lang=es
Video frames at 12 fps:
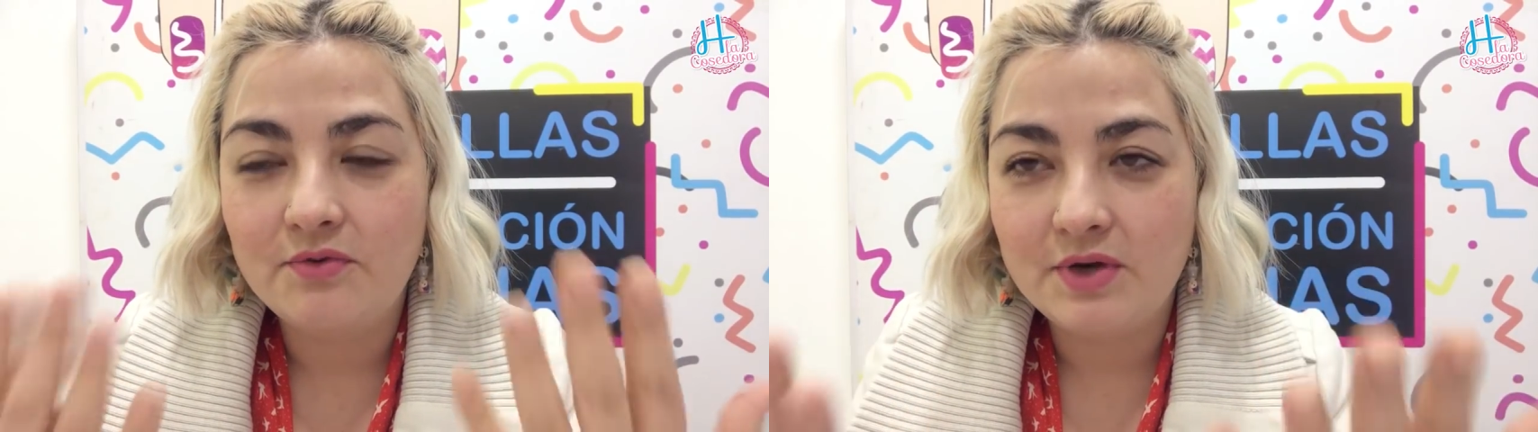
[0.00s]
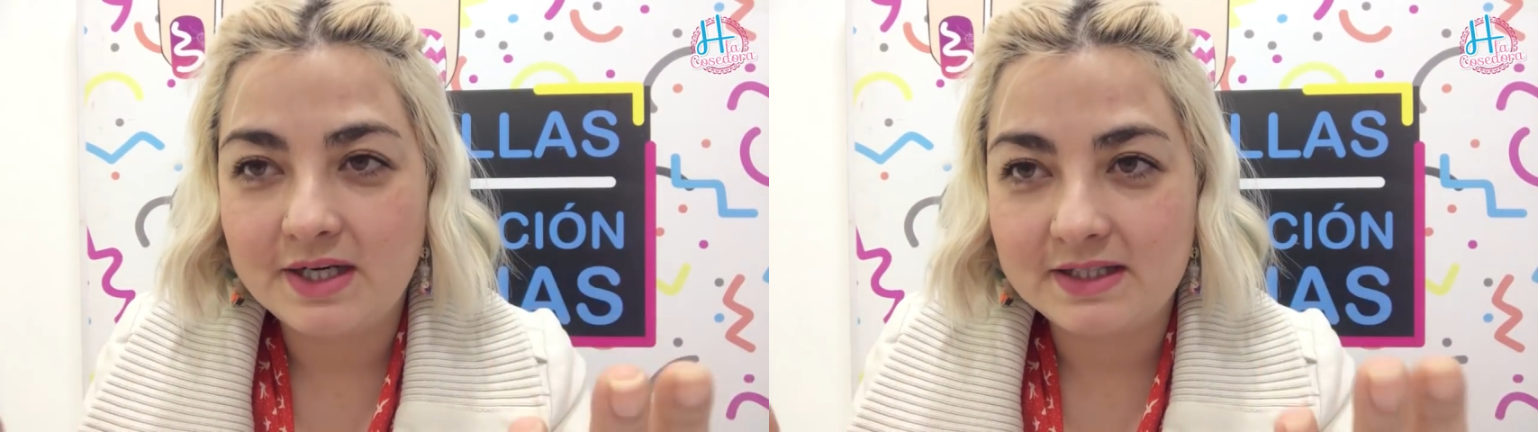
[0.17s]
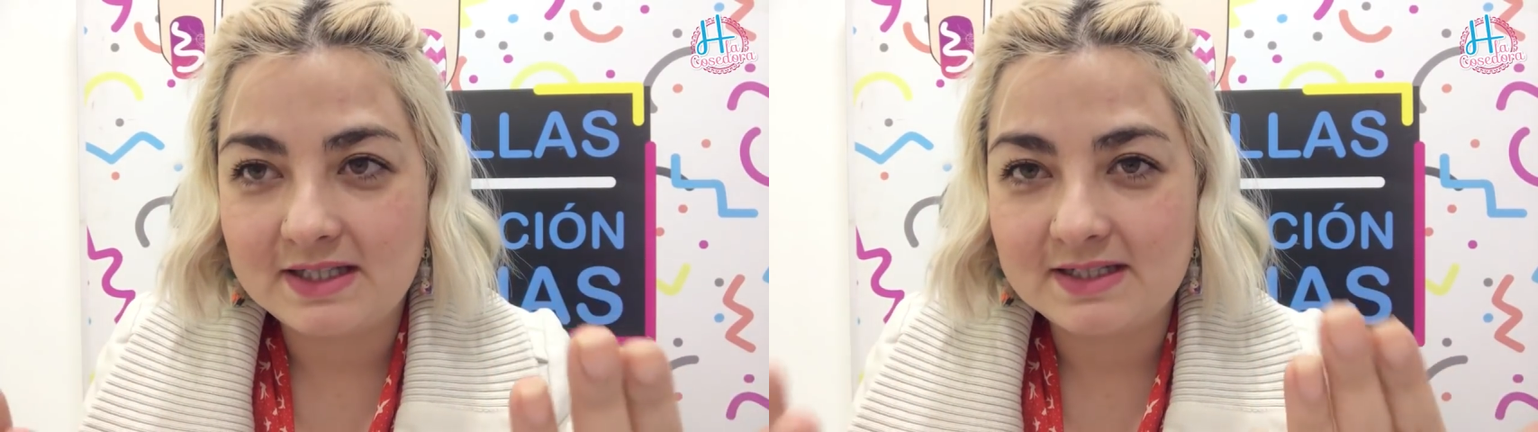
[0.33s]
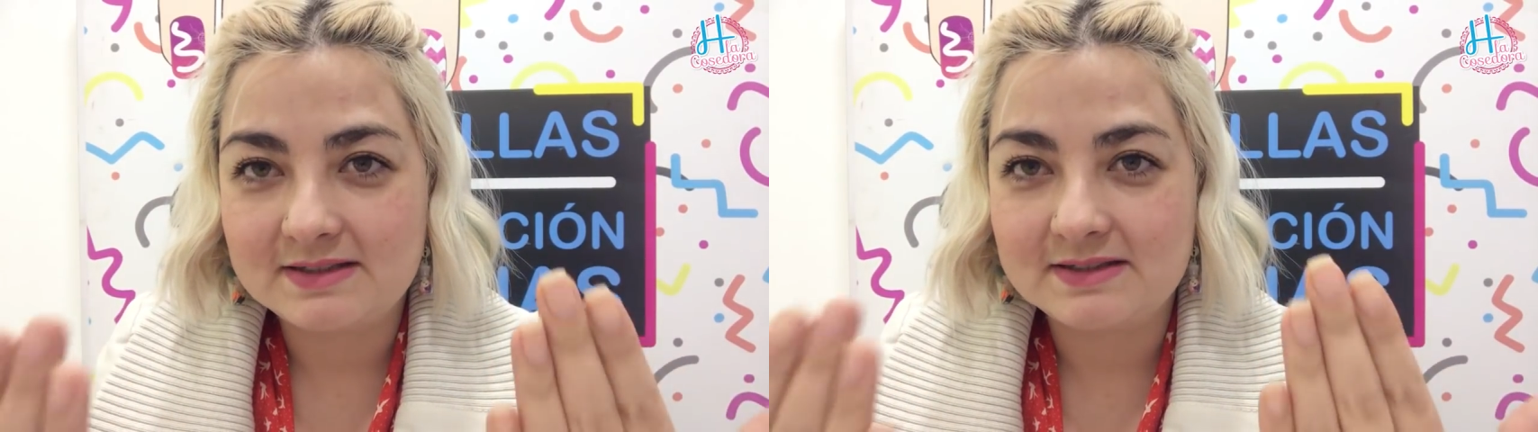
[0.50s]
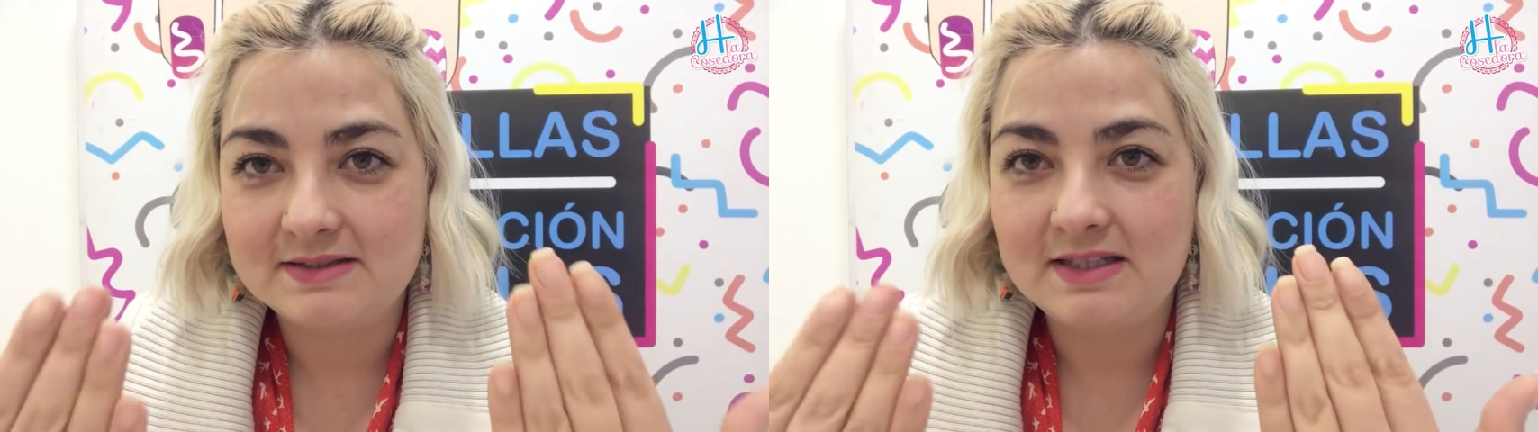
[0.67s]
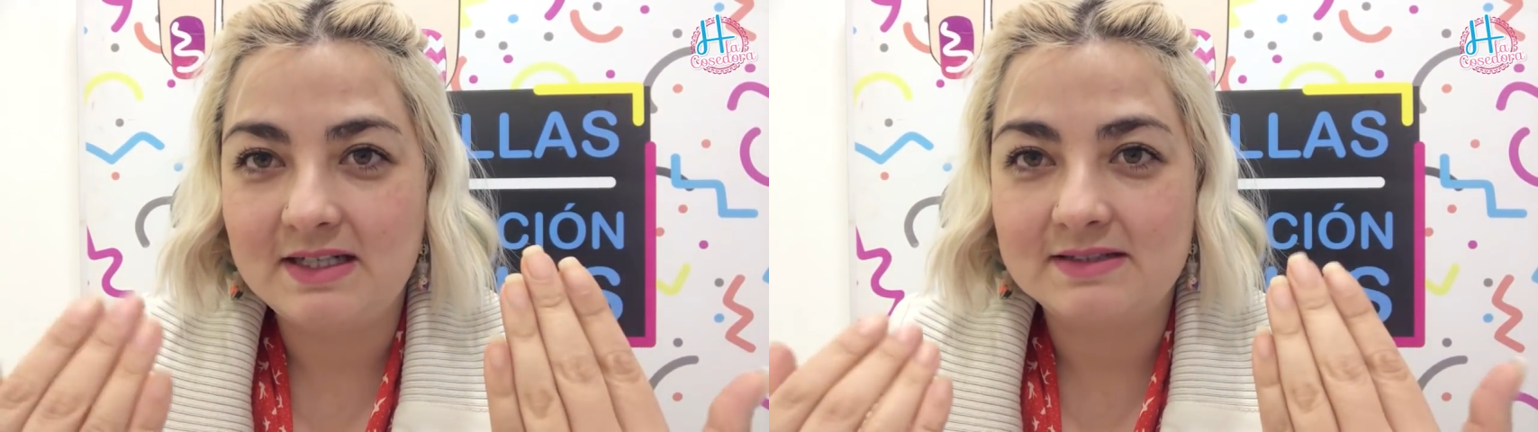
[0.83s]
fuertes,
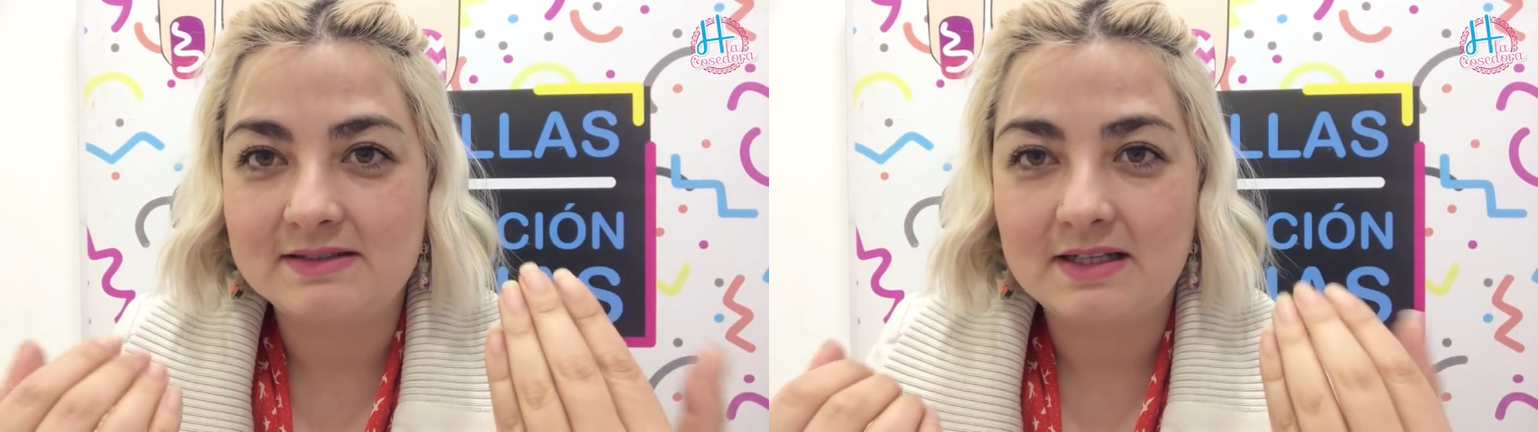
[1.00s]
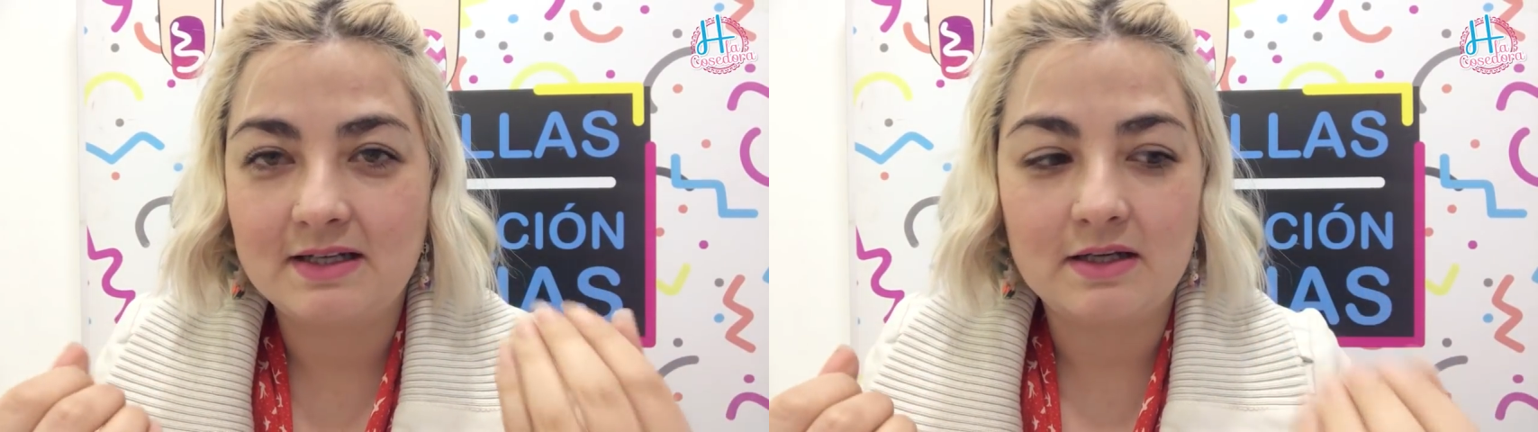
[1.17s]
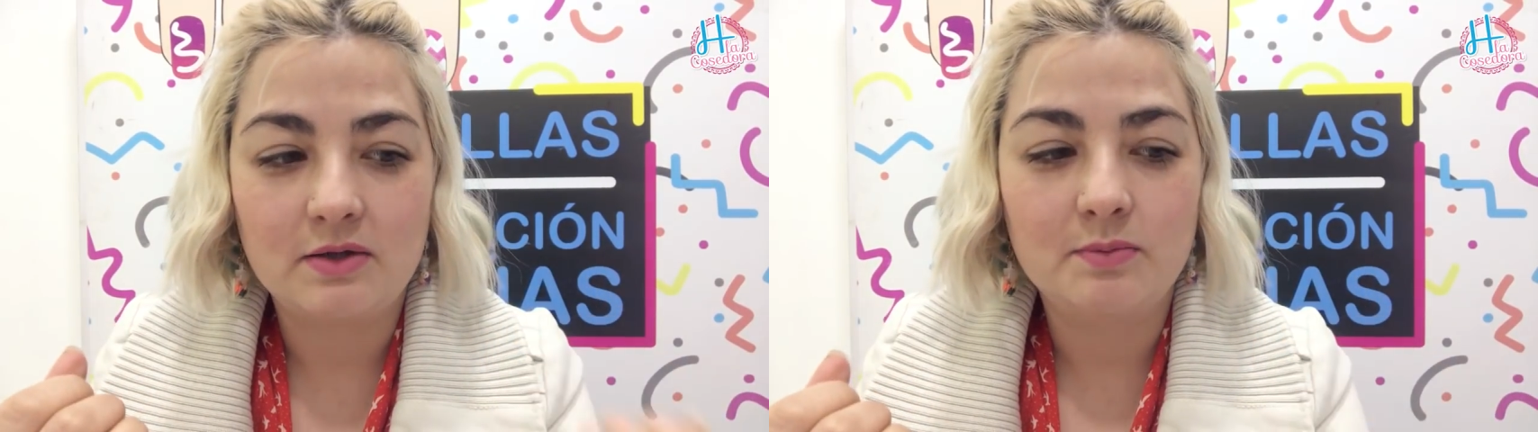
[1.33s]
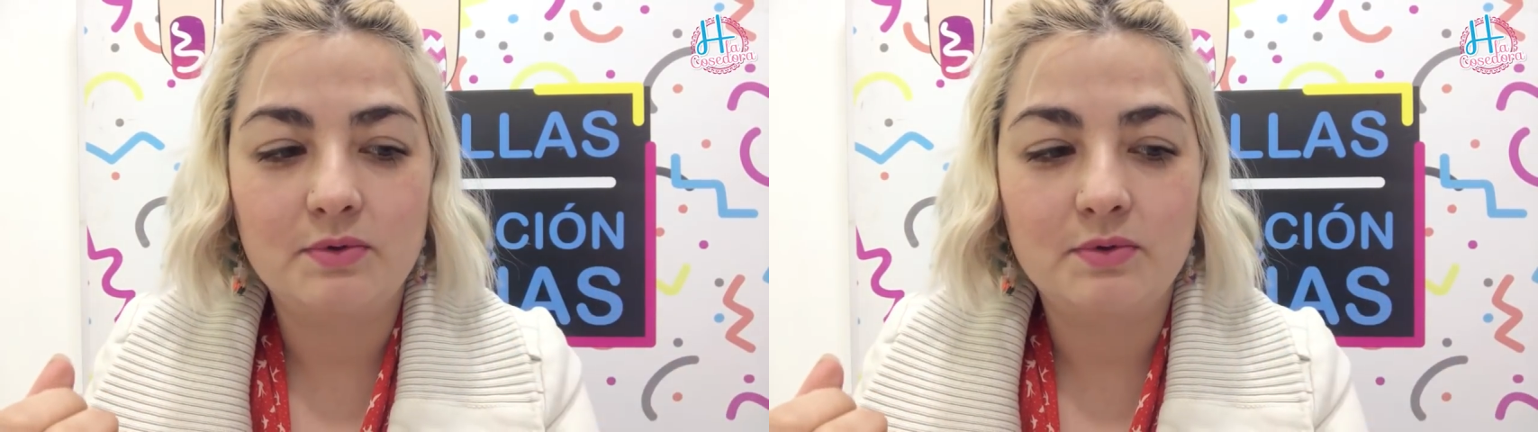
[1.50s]
así las tenga